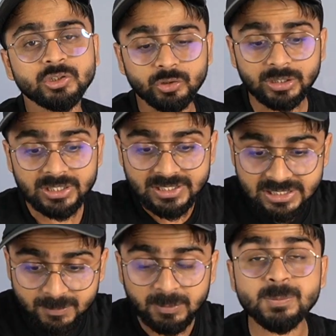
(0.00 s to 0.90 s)
जो कि
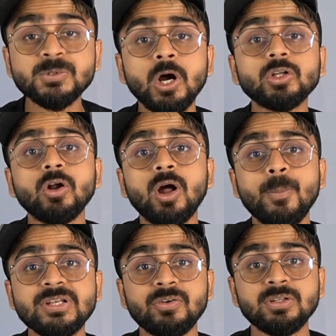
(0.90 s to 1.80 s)
इस फ्लिपकार्ट और
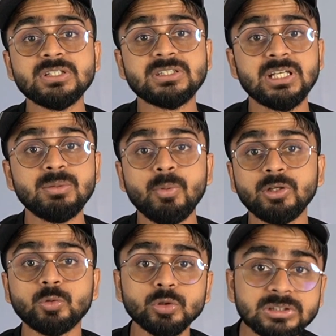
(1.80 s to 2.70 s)
अमेजोन की सेल
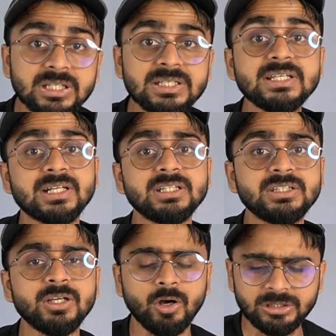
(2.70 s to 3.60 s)
मैंने खुद के लिए
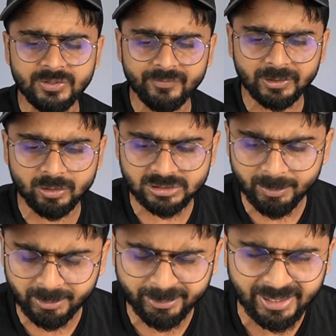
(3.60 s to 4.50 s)
खरीदी है और ये वीडियो
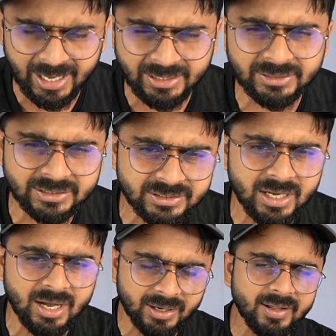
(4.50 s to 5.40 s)
इसलिए मैंने बनाया है ताकि
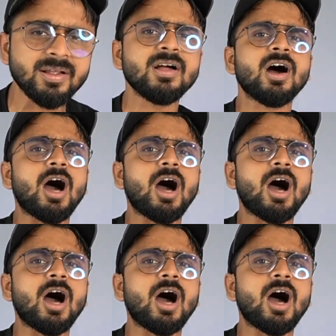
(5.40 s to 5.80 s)
अगर